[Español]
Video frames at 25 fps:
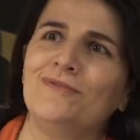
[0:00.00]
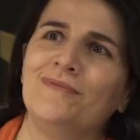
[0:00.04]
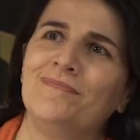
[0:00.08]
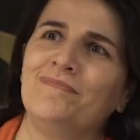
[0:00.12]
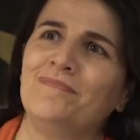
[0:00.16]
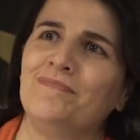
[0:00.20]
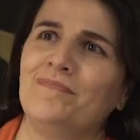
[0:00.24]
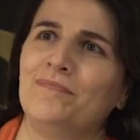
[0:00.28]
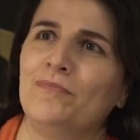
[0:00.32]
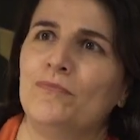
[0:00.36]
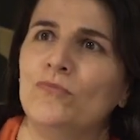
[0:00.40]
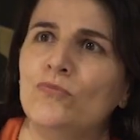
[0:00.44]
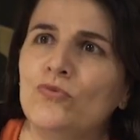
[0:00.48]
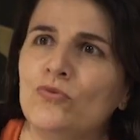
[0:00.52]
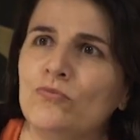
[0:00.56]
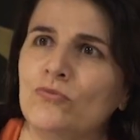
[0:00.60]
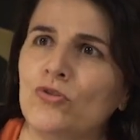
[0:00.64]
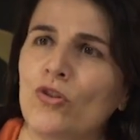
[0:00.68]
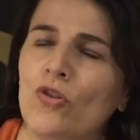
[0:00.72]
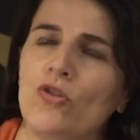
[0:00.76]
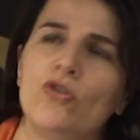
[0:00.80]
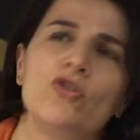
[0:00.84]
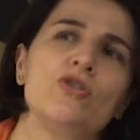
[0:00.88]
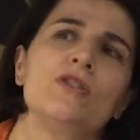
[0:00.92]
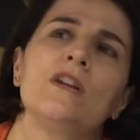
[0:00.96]
mm,
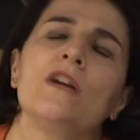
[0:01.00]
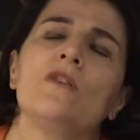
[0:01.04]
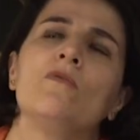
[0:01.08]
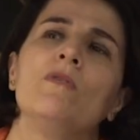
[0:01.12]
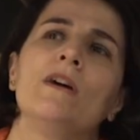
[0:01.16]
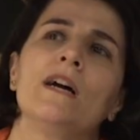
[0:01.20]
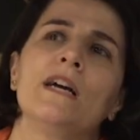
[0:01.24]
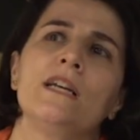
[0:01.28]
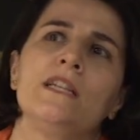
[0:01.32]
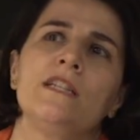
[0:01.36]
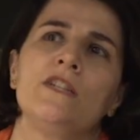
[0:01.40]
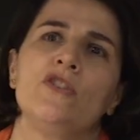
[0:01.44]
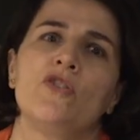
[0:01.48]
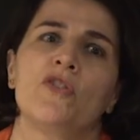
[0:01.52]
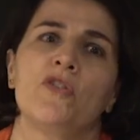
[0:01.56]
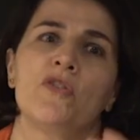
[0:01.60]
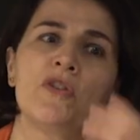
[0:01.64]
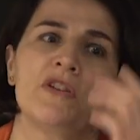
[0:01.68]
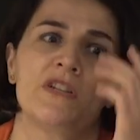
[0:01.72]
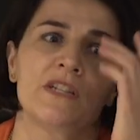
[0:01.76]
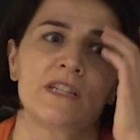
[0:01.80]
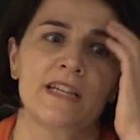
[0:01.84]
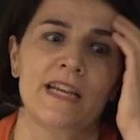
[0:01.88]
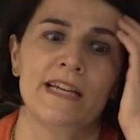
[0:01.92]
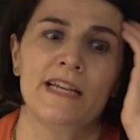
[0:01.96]
todos los lenguajes. Yo creo
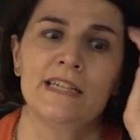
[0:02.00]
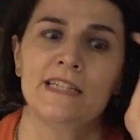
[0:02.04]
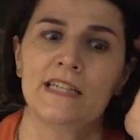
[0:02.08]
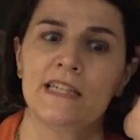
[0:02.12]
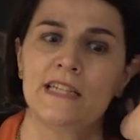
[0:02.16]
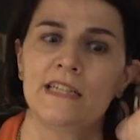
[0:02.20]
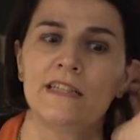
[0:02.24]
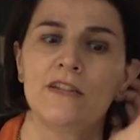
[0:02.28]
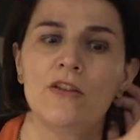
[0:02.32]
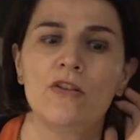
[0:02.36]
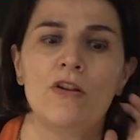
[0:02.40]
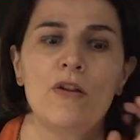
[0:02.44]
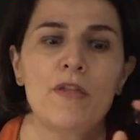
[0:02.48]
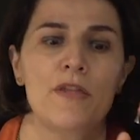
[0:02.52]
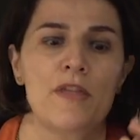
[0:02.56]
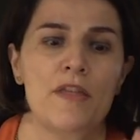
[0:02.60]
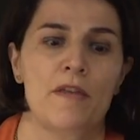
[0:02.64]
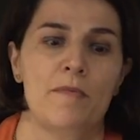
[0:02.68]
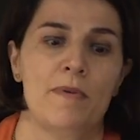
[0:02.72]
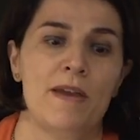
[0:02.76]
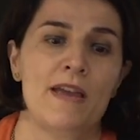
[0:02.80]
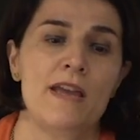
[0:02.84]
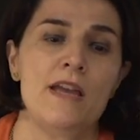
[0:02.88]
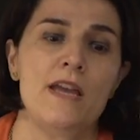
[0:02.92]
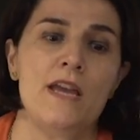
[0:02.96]
que, es que en este sentido el
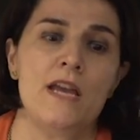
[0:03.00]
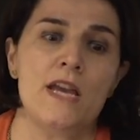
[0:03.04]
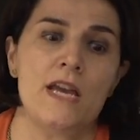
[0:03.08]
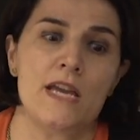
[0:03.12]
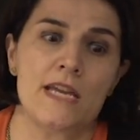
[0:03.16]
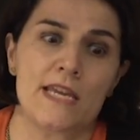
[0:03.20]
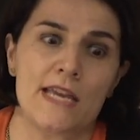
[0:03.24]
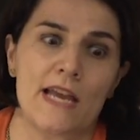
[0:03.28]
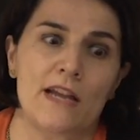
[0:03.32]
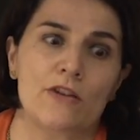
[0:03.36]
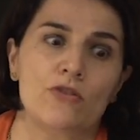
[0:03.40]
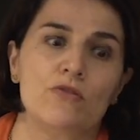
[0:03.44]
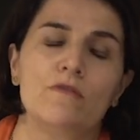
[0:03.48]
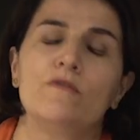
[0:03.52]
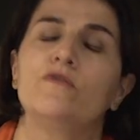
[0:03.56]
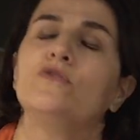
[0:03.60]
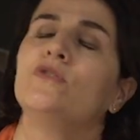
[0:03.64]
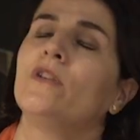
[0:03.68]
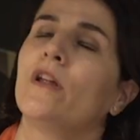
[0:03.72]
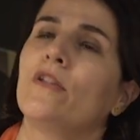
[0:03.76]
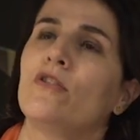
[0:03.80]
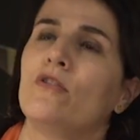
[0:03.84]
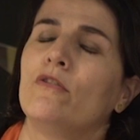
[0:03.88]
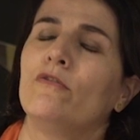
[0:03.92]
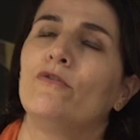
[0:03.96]
CCB ya en su
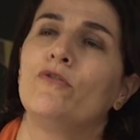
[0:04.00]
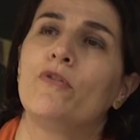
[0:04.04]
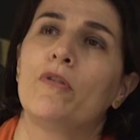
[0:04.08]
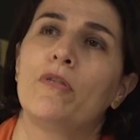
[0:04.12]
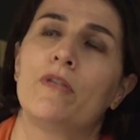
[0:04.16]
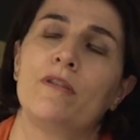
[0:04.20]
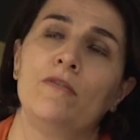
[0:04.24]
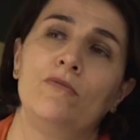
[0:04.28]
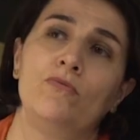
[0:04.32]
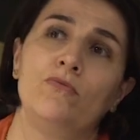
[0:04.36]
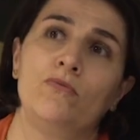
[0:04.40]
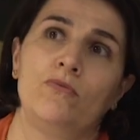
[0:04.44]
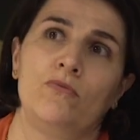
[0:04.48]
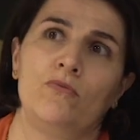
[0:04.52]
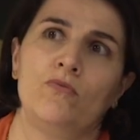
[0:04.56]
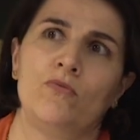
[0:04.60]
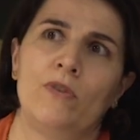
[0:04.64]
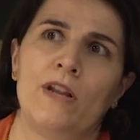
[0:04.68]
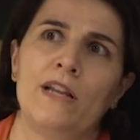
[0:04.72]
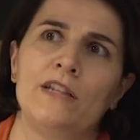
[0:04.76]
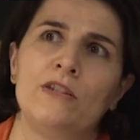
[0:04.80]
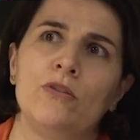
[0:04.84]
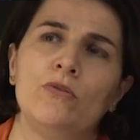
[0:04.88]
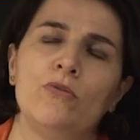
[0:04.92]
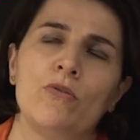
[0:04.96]
fundación fue
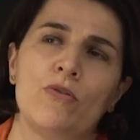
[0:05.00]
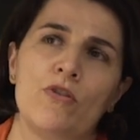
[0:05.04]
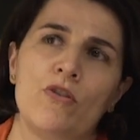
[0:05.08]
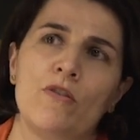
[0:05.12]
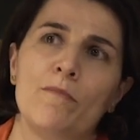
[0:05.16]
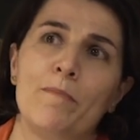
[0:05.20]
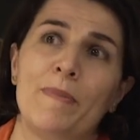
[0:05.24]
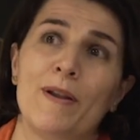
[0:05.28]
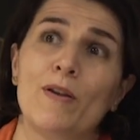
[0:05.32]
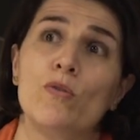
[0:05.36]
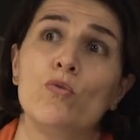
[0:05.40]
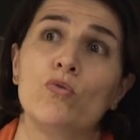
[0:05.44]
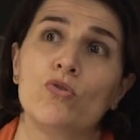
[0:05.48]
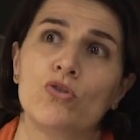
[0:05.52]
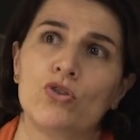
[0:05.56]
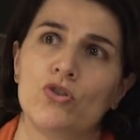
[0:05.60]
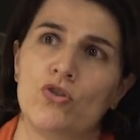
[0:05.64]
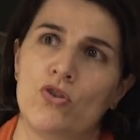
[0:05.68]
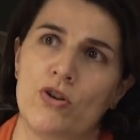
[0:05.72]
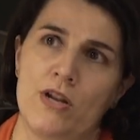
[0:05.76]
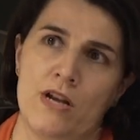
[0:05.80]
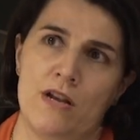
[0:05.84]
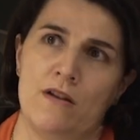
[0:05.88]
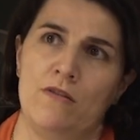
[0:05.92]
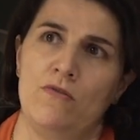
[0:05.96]
una institución
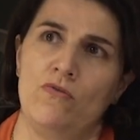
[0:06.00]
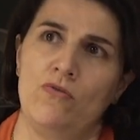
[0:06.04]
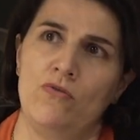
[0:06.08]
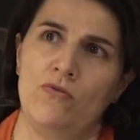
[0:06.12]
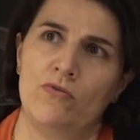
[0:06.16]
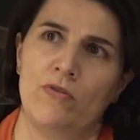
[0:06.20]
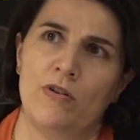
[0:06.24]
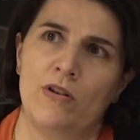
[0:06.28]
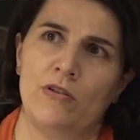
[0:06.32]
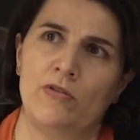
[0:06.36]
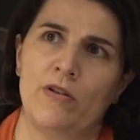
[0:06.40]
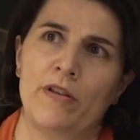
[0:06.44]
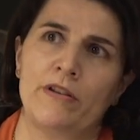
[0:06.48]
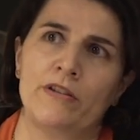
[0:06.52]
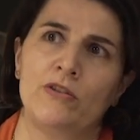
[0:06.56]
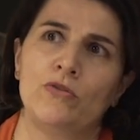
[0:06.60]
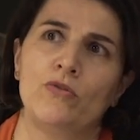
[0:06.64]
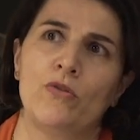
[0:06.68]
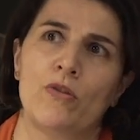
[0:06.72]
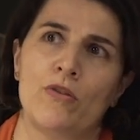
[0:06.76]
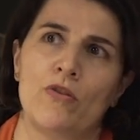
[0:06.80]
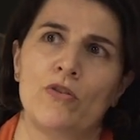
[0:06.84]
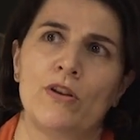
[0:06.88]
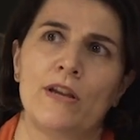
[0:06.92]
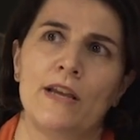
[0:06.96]
precursora, una,
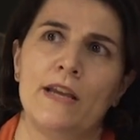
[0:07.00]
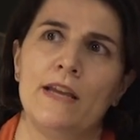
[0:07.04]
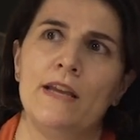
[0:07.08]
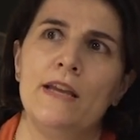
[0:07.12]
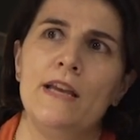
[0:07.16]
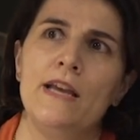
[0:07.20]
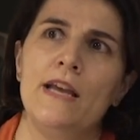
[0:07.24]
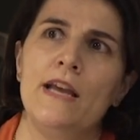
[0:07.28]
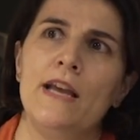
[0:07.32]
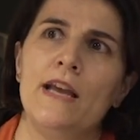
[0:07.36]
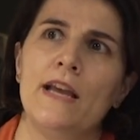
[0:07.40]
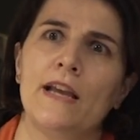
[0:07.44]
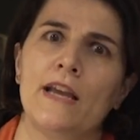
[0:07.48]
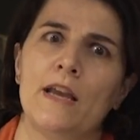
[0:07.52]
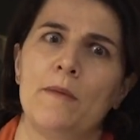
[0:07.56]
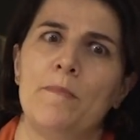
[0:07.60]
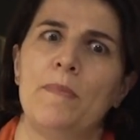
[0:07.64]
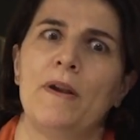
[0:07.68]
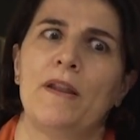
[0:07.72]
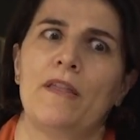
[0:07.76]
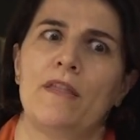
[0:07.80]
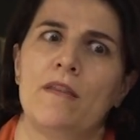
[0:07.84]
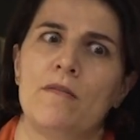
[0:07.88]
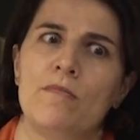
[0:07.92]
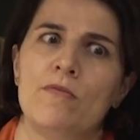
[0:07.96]
institución que,
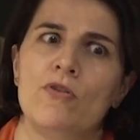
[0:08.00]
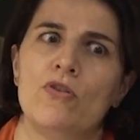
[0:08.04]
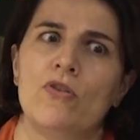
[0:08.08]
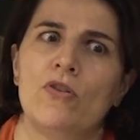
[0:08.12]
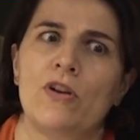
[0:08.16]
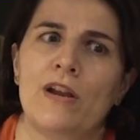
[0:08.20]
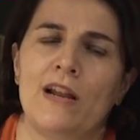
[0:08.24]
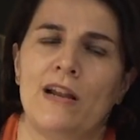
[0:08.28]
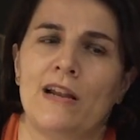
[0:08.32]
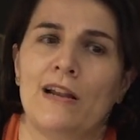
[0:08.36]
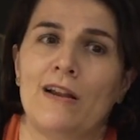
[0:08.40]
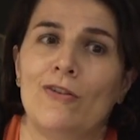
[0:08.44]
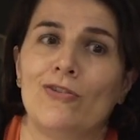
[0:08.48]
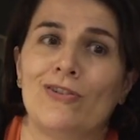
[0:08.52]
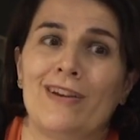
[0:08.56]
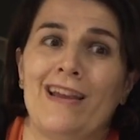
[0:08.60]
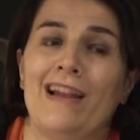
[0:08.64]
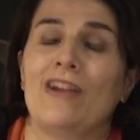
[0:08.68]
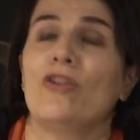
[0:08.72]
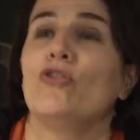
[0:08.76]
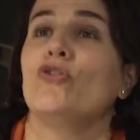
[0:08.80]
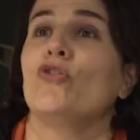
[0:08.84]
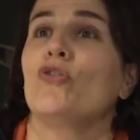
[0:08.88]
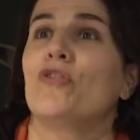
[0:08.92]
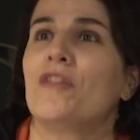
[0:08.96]
percibió que
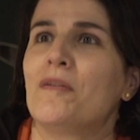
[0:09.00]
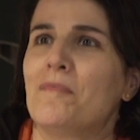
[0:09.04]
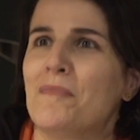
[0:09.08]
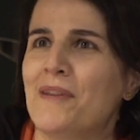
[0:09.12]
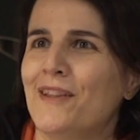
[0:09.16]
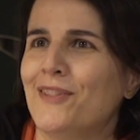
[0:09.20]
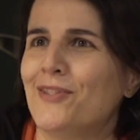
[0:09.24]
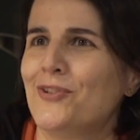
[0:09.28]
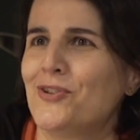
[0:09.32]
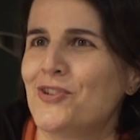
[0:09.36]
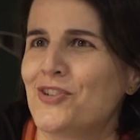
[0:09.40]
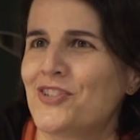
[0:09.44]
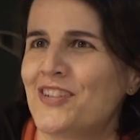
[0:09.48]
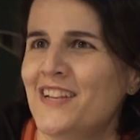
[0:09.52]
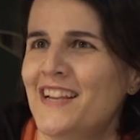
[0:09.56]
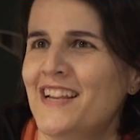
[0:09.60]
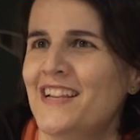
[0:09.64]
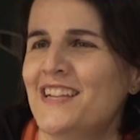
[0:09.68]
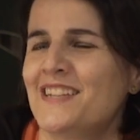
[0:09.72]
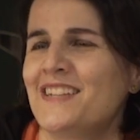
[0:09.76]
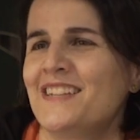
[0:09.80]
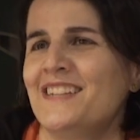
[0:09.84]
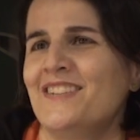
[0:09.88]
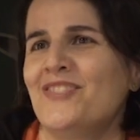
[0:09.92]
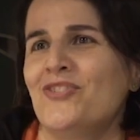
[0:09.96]
el, conocimiento
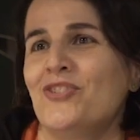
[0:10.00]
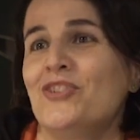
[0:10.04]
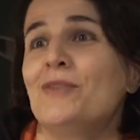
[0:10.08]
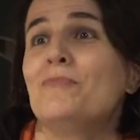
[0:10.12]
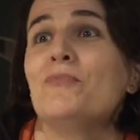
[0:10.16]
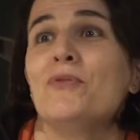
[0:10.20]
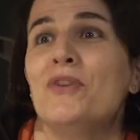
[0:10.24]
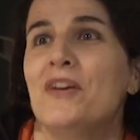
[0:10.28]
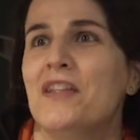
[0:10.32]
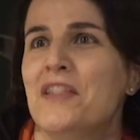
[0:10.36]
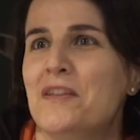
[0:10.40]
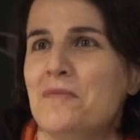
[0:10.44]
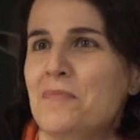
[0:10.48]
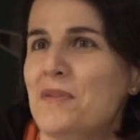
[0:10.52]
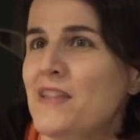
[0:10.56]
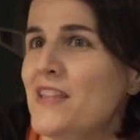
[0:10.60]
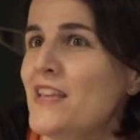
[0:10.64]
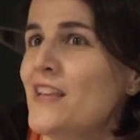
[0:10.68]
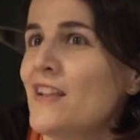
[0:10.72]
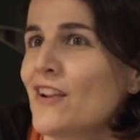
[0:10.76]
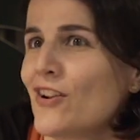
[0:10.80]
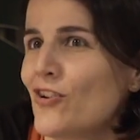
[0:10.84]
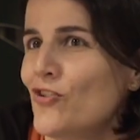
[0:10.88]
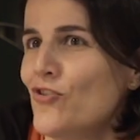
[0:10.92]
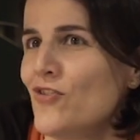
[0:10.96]
es, no se puede
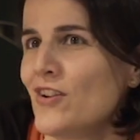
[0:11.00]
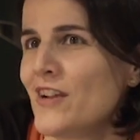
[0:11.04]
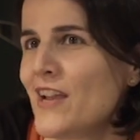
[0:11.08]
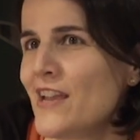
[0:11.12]
dividir, ¿no?